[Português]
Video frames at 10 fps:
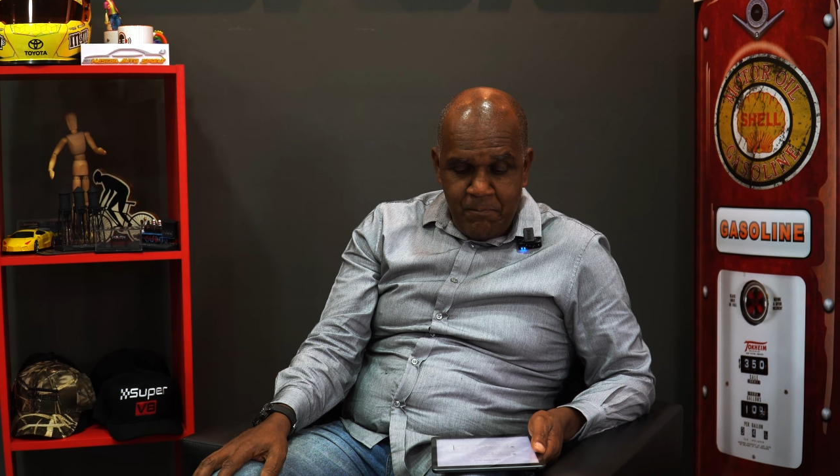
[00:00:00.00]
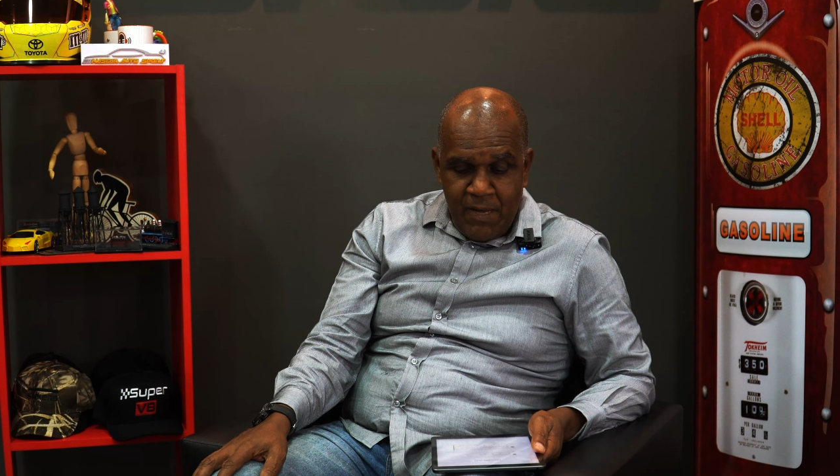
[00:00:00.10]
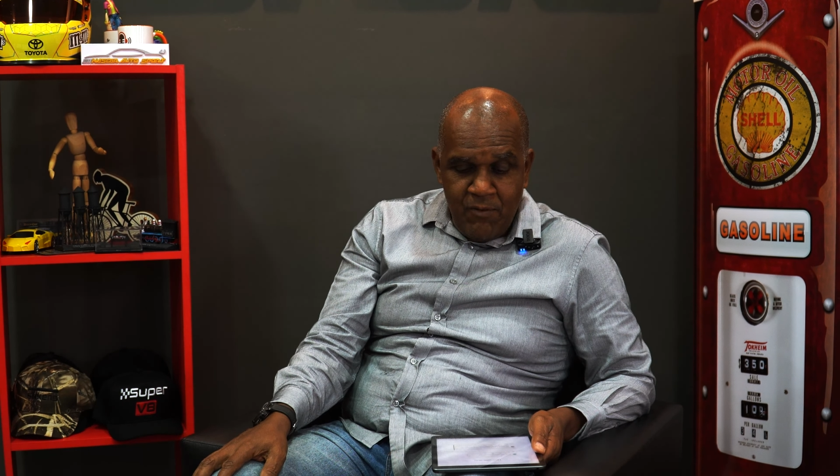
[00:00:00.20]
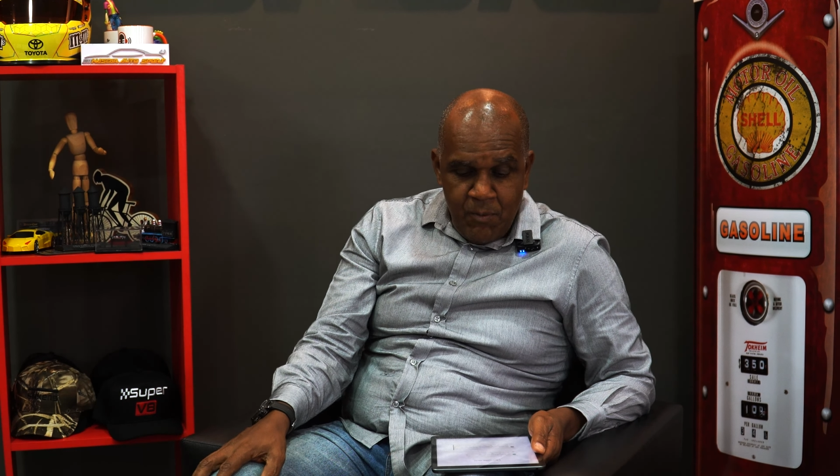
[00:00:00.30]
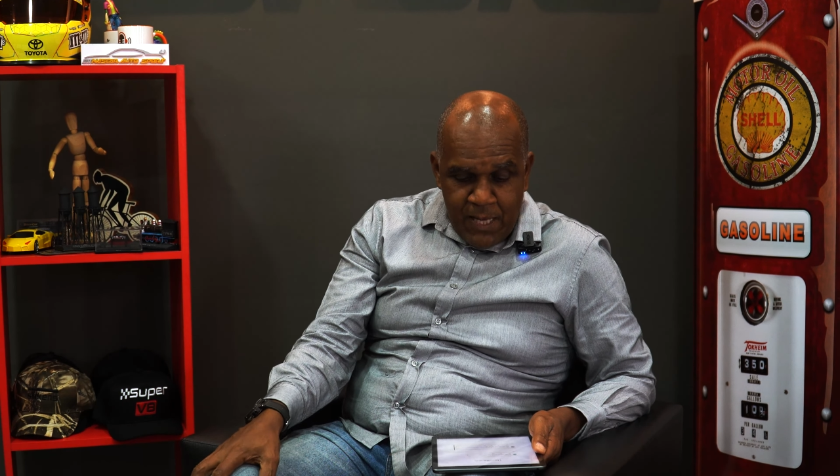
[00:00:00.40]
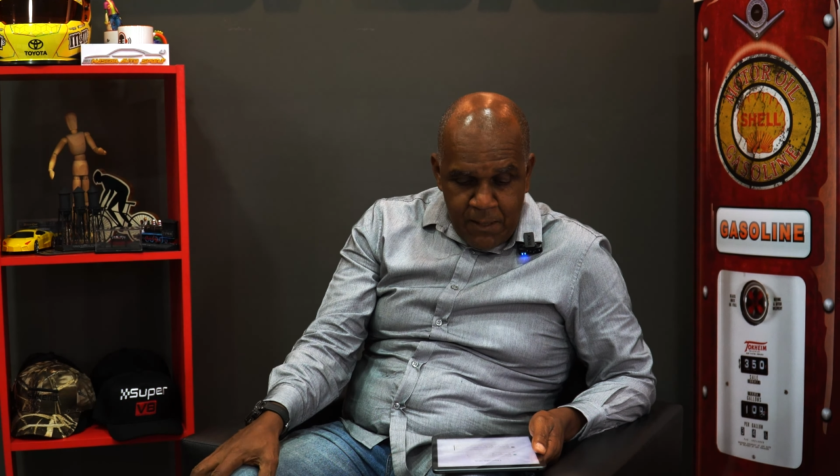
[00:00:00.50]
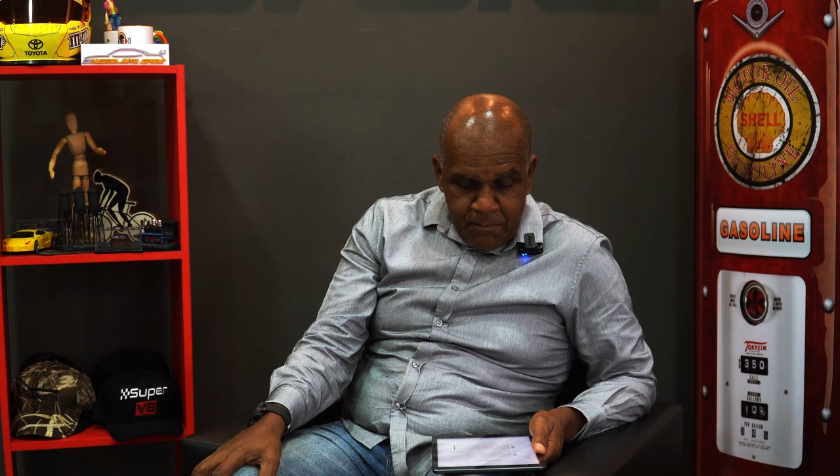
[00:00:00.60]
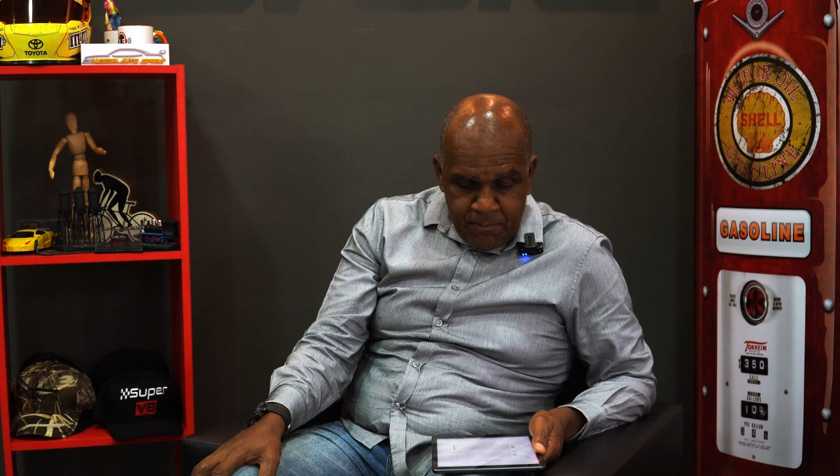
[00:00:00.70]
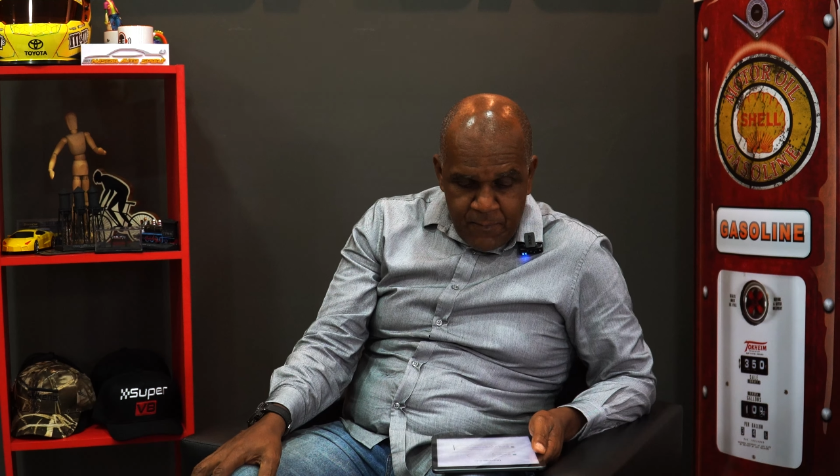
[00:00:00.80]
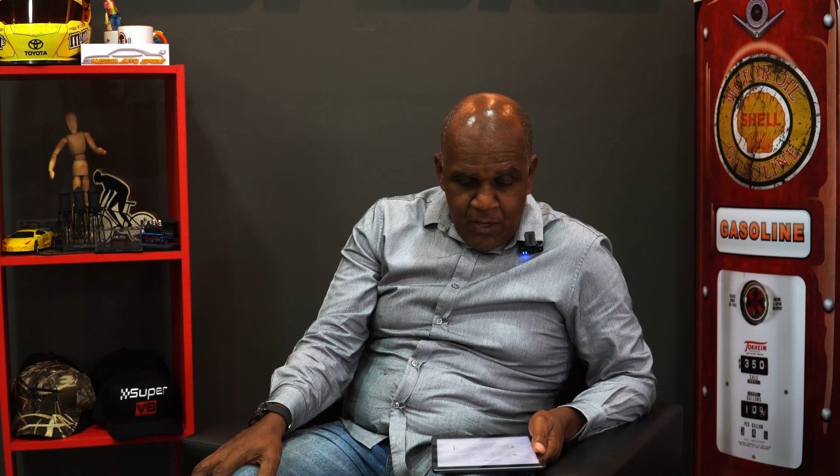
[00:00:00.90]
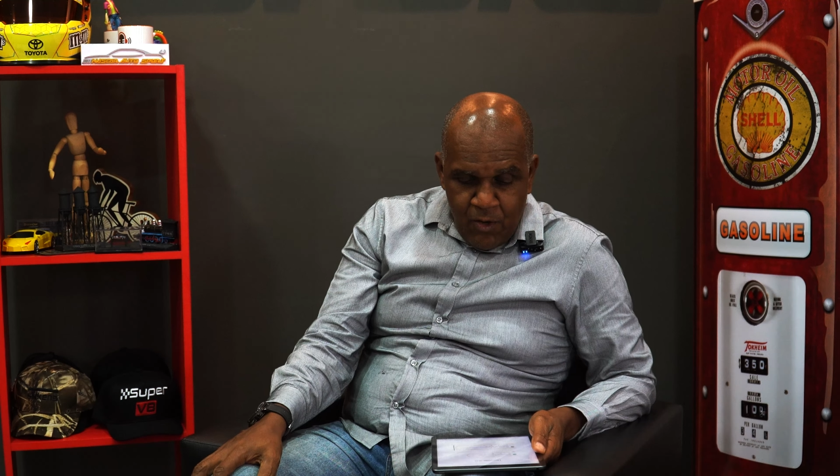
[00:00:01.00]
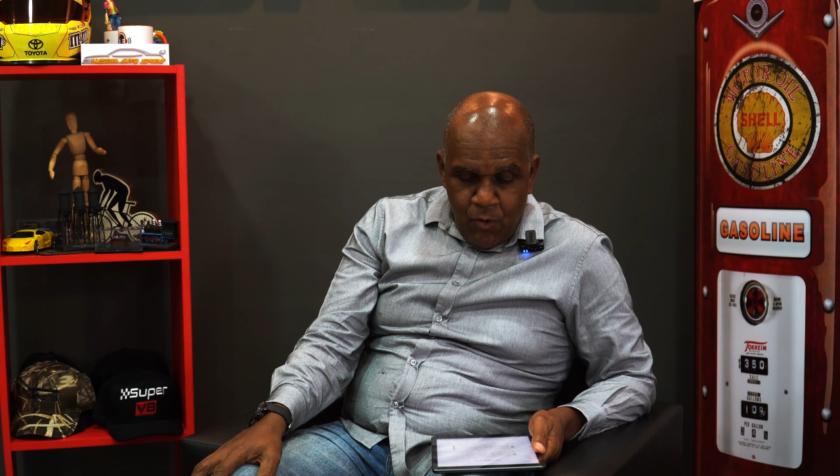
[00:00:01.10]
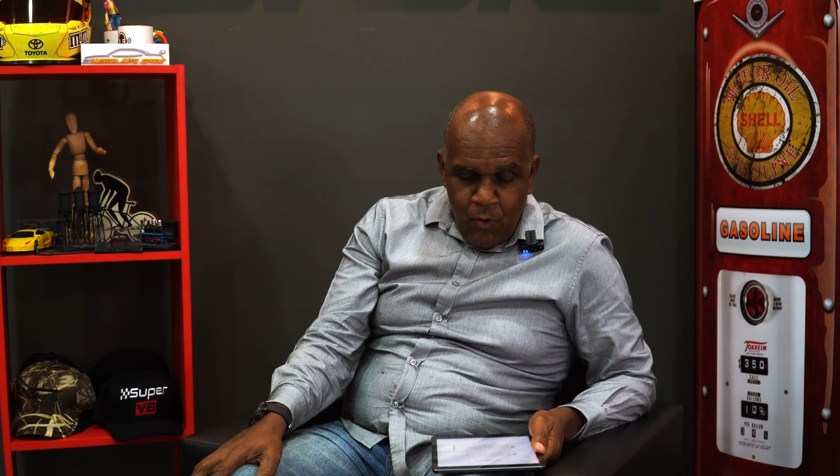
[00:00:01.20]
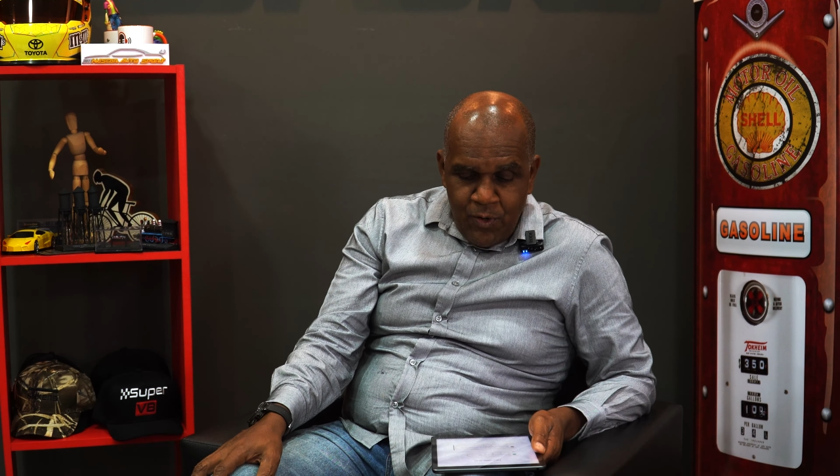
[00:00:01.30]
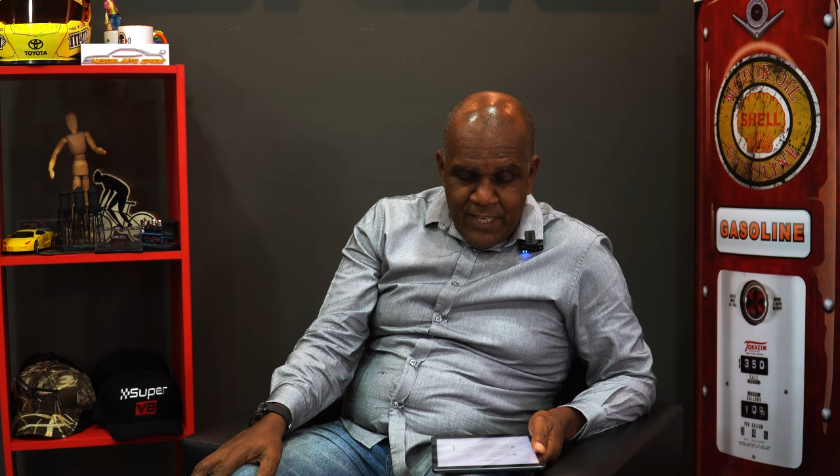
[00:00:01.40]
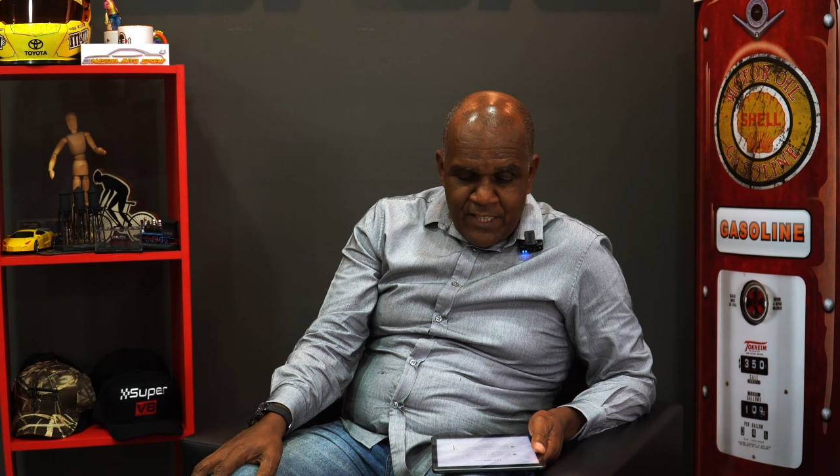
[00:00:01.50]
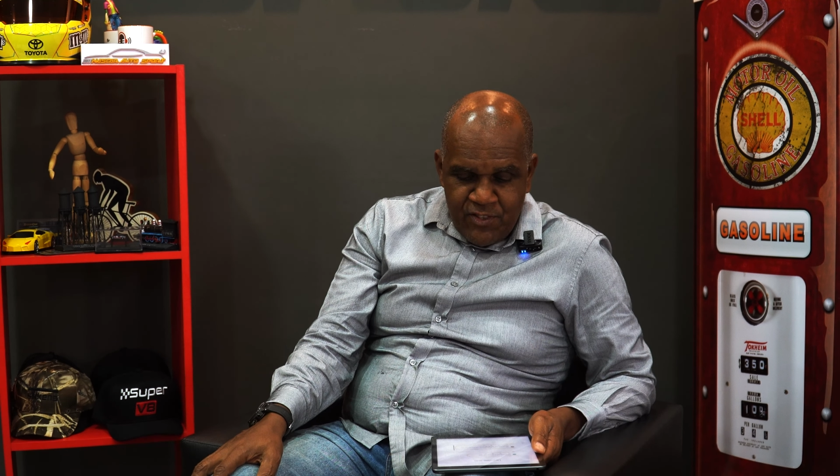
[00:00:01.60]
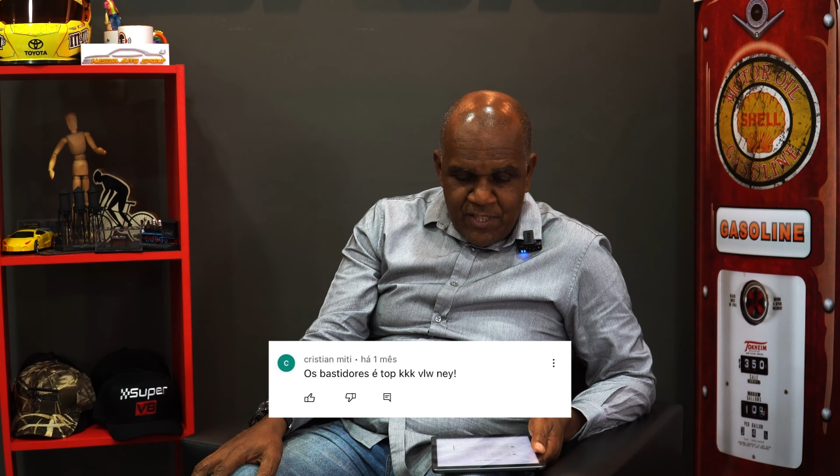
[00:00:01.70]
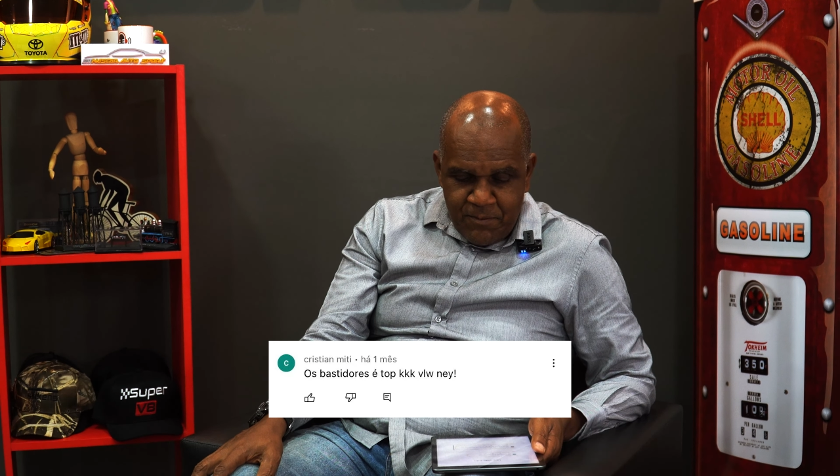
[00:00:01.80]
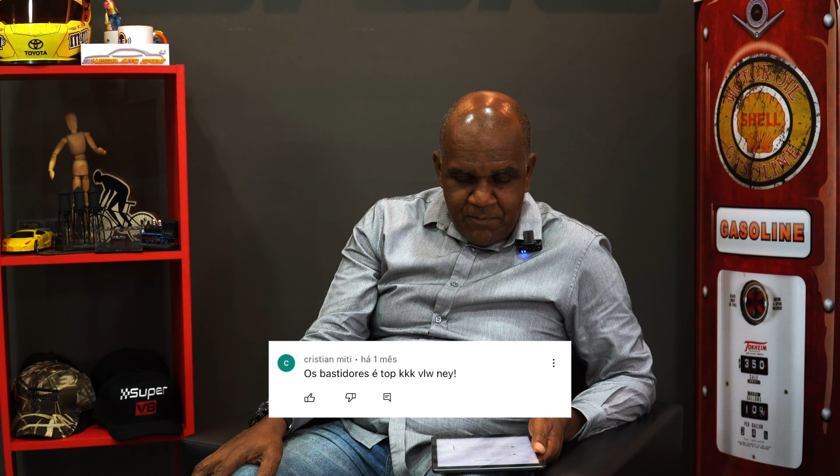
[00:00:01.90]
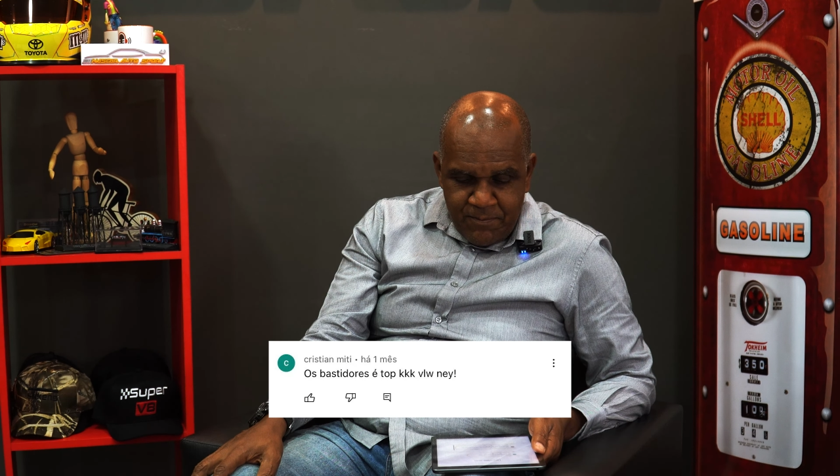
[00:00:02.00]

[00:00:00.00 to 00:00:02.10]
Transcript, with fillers: Mas vamos lá, o Christian,